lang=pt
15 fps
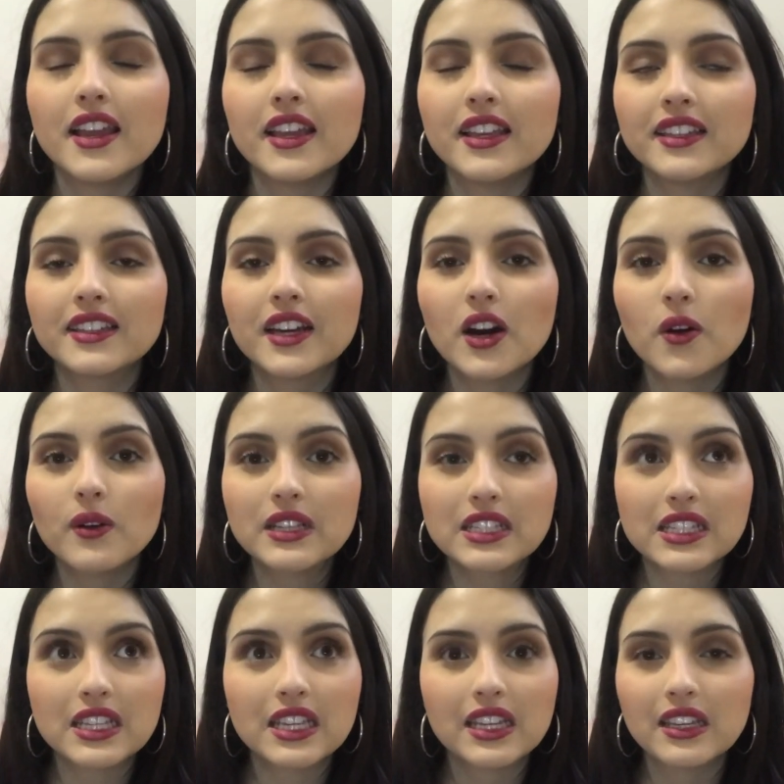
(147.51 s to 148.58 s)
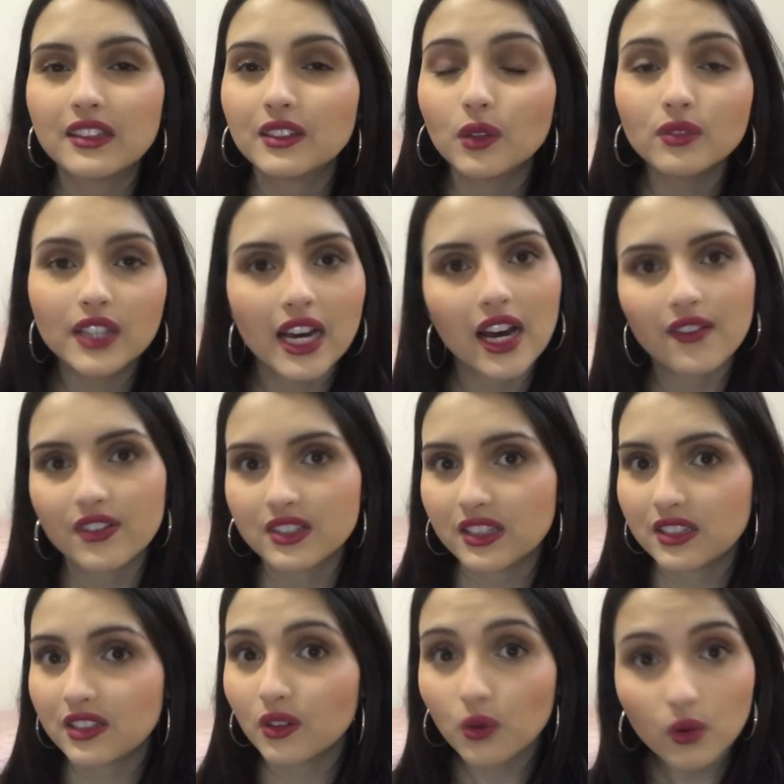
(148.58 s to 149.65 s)
Então, assim, não dava, às
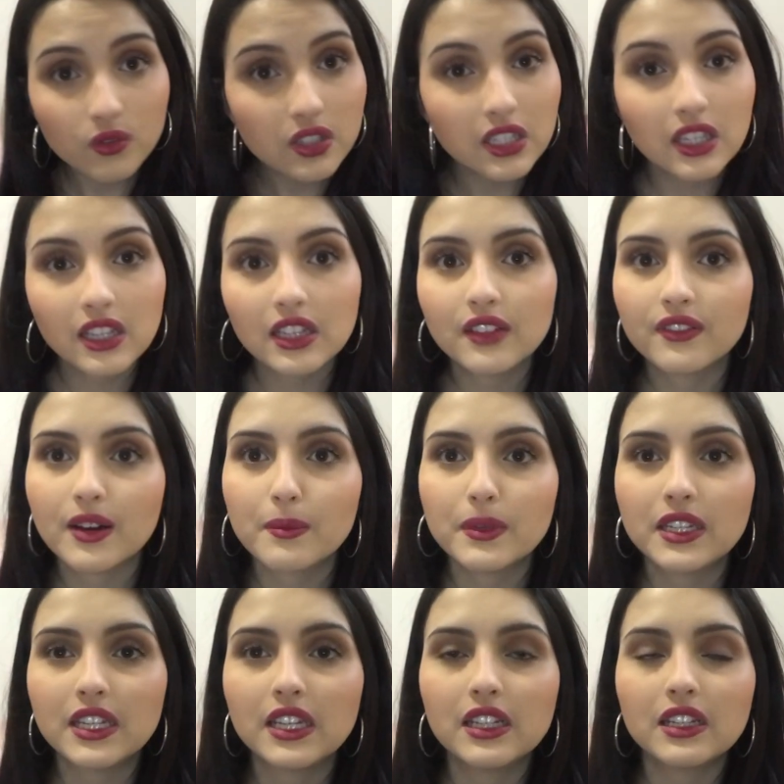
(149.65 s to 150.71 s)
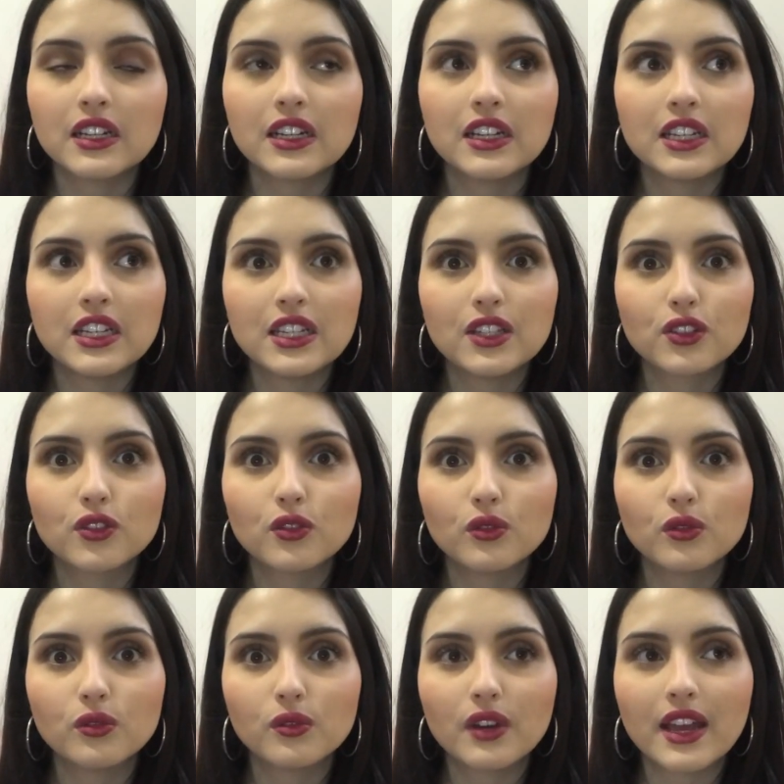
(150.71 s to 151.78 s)
vezes não conseguia levar a menina e
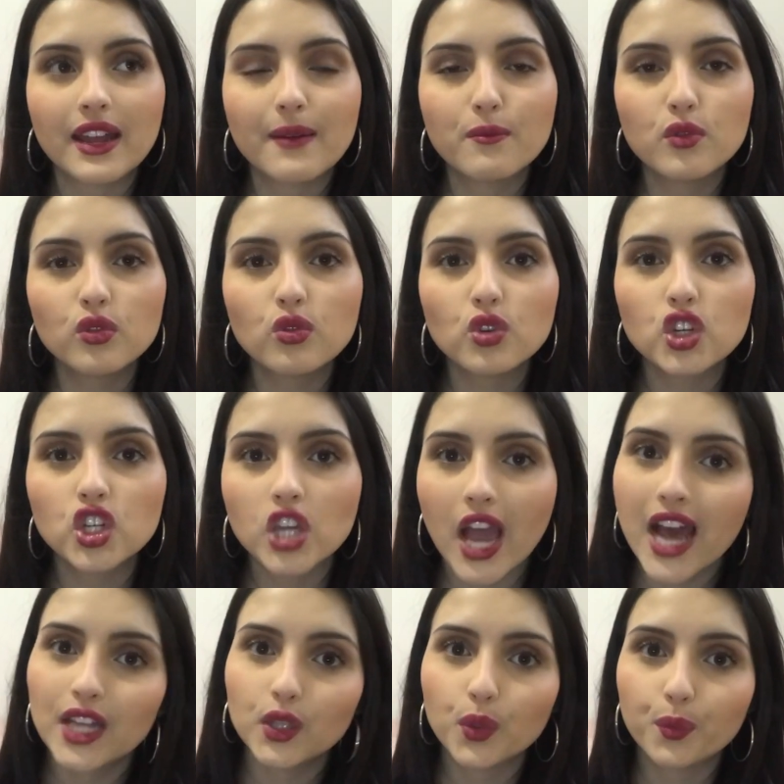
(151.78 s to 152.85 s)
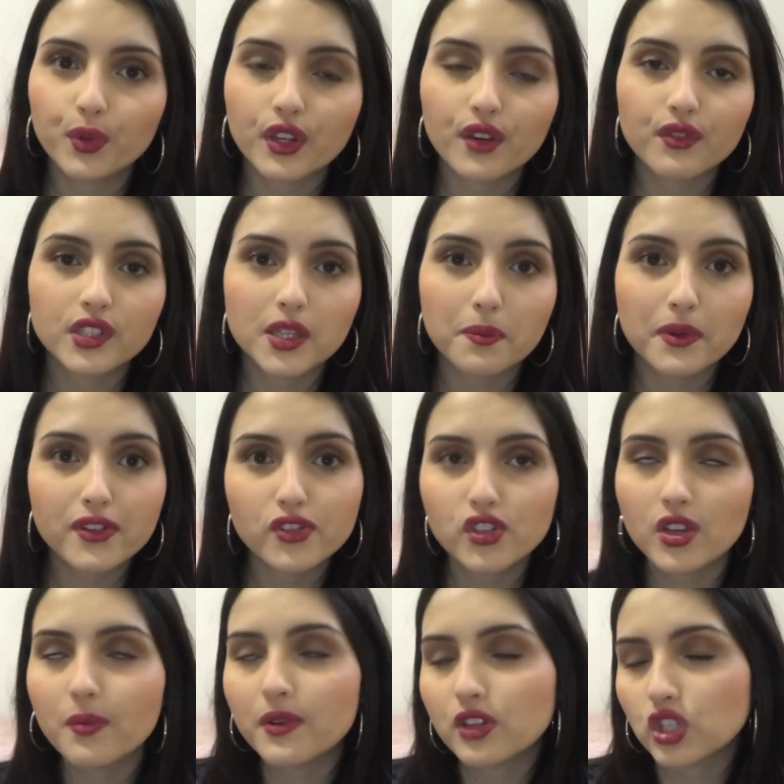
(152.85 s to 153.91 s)
isso era muito chato porque você
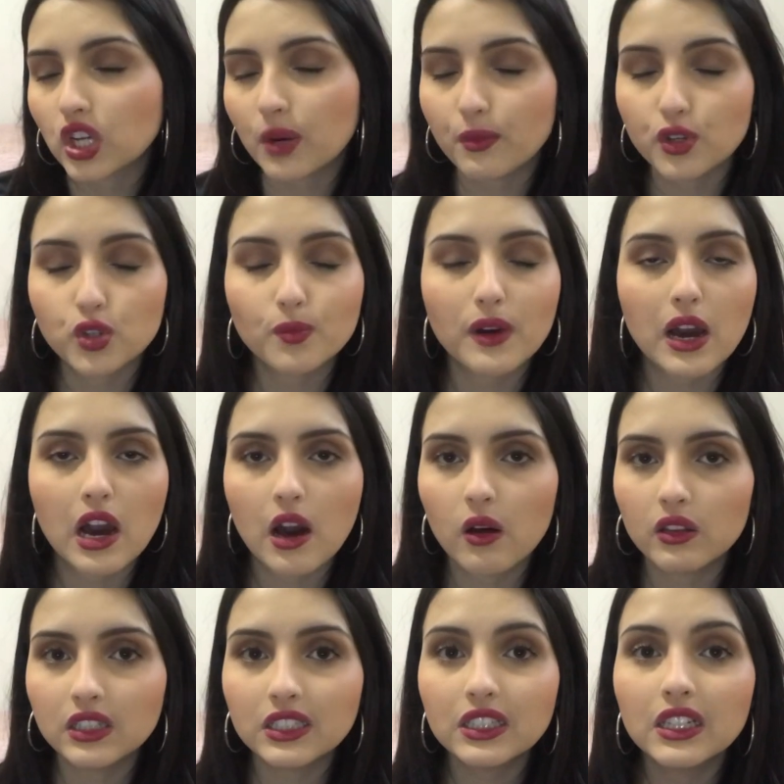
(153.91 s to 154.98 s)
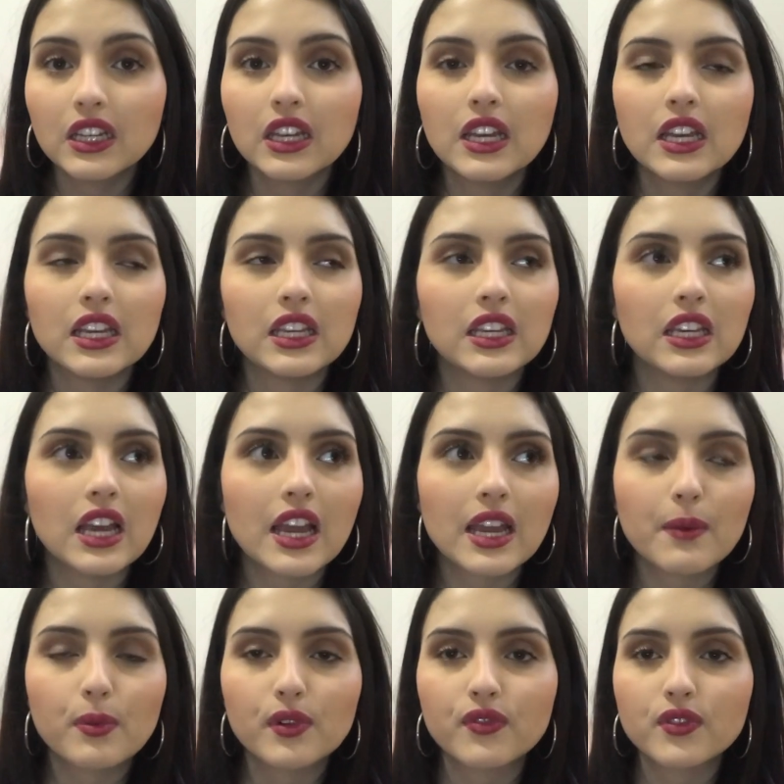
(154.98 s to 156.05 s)
perdia praticamente uma aula. E aí
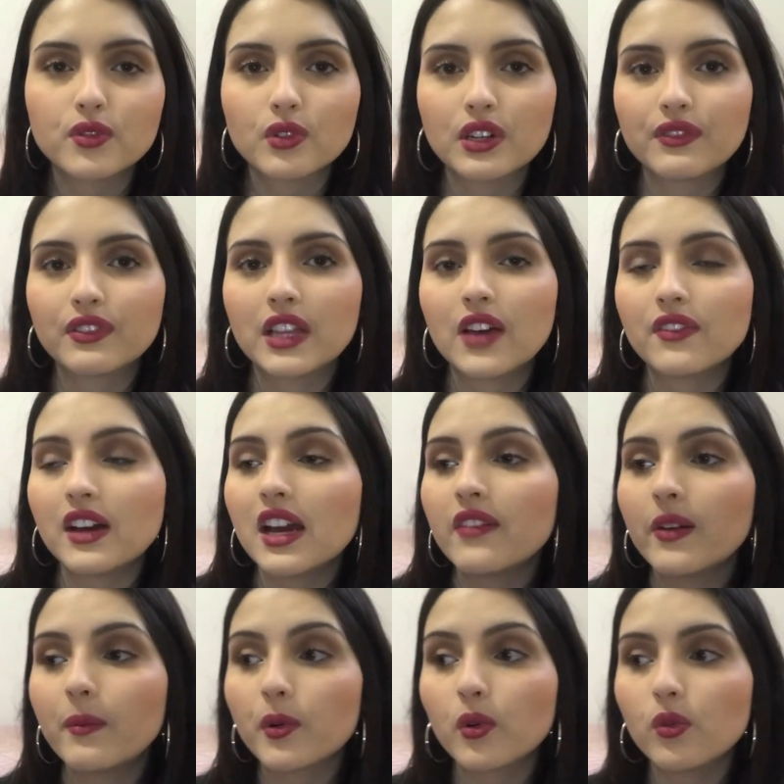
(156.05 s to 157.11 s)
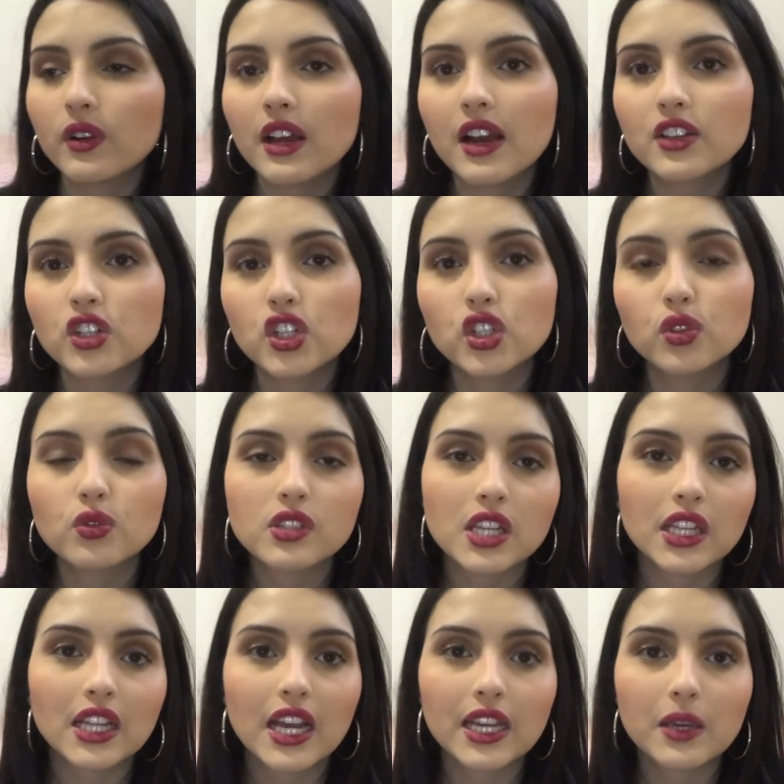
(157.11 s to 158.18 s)
a professora falava: "Ah, vai procurar a gente no
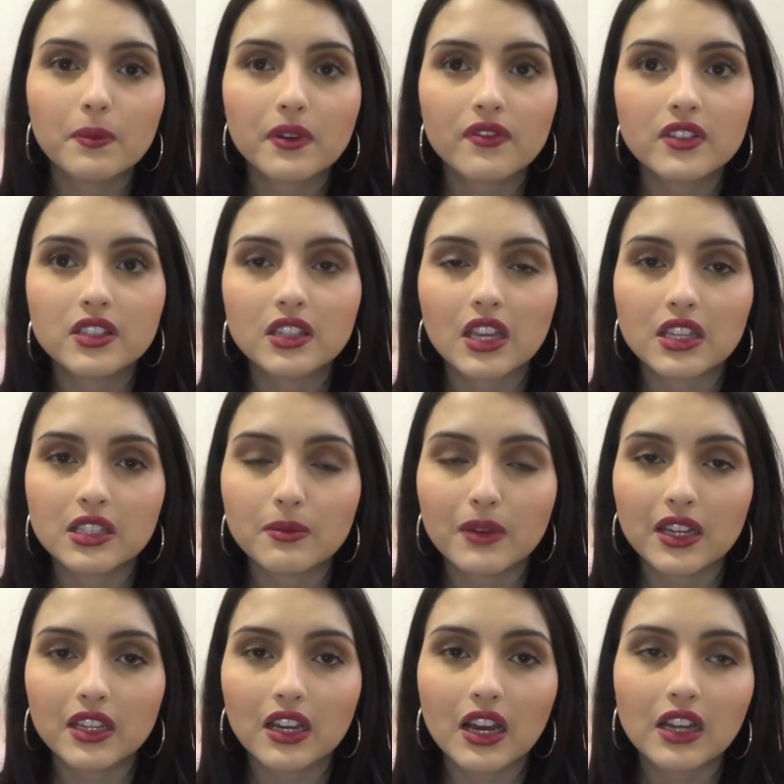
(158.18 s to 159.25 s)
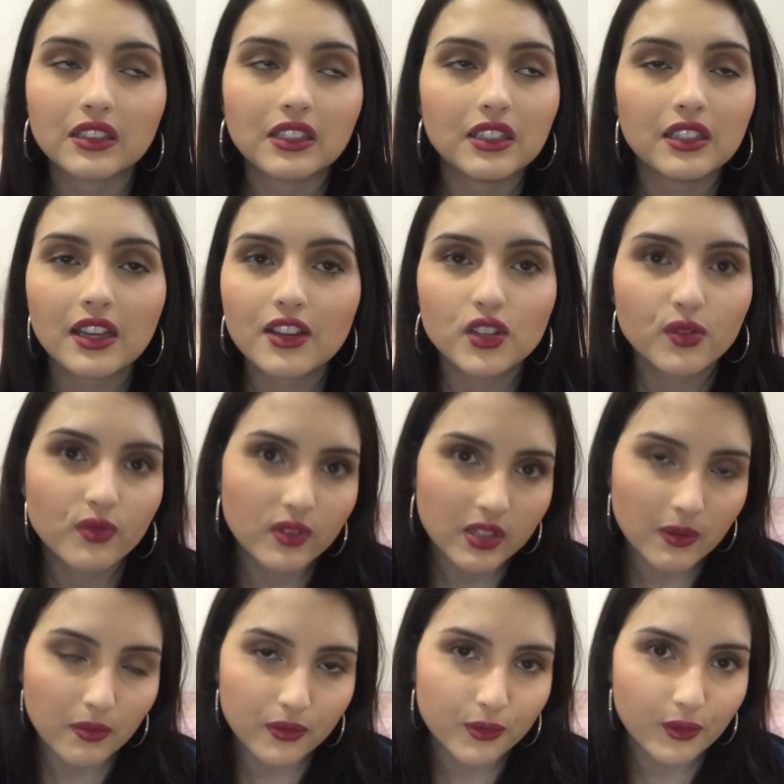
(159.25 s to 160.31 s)
Senac para ver se quer ser maquiada". E é
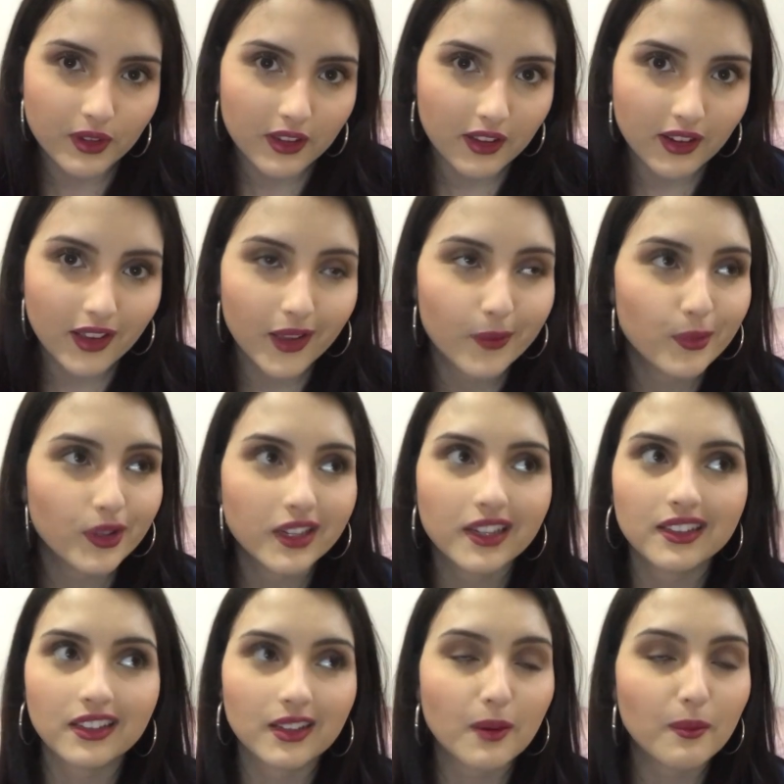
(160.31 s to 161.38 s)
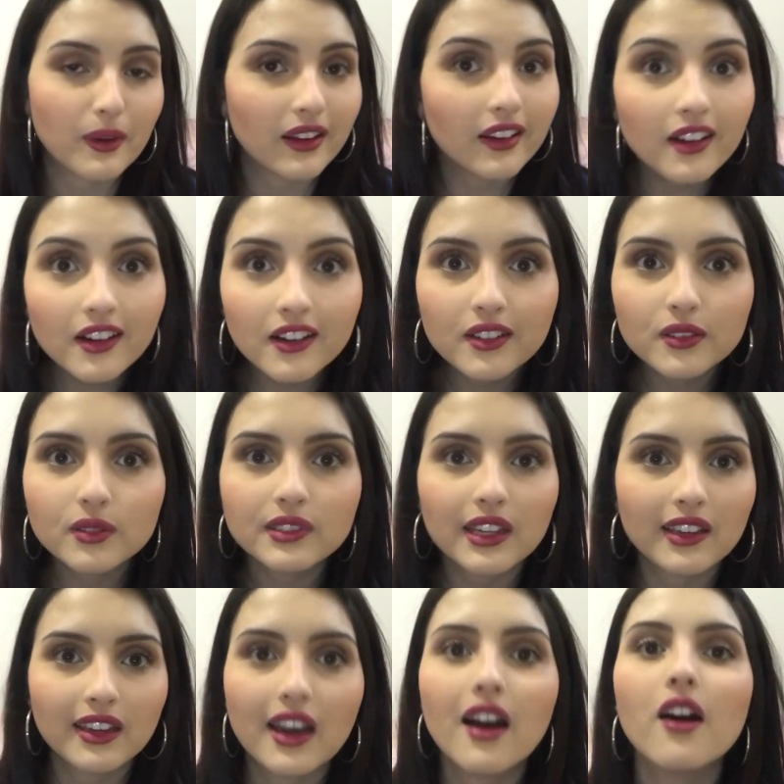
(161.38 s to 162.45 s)
difícil a pessoa querer porque tá trabalhando, tá
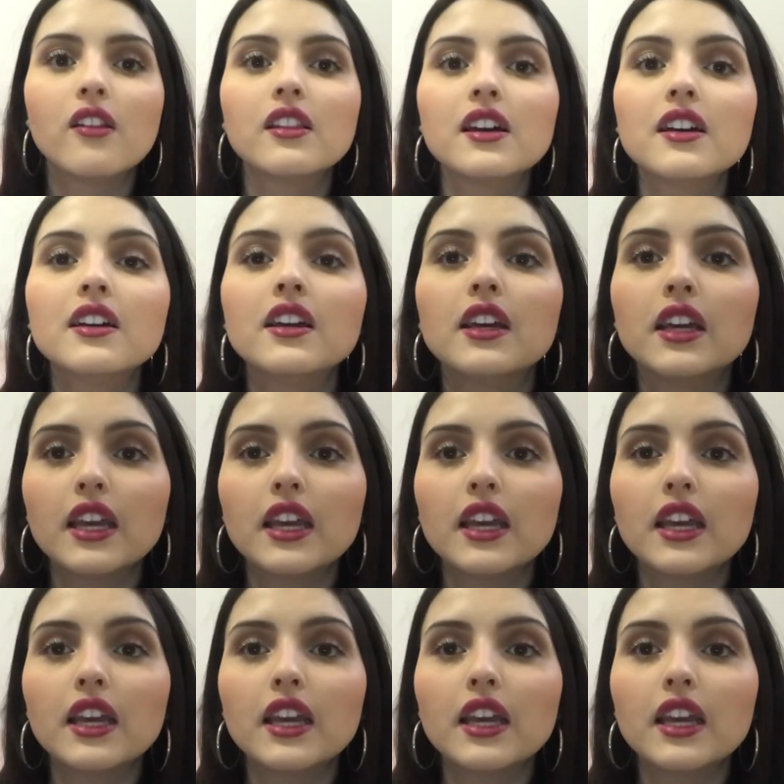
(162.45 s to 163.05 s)
em aula.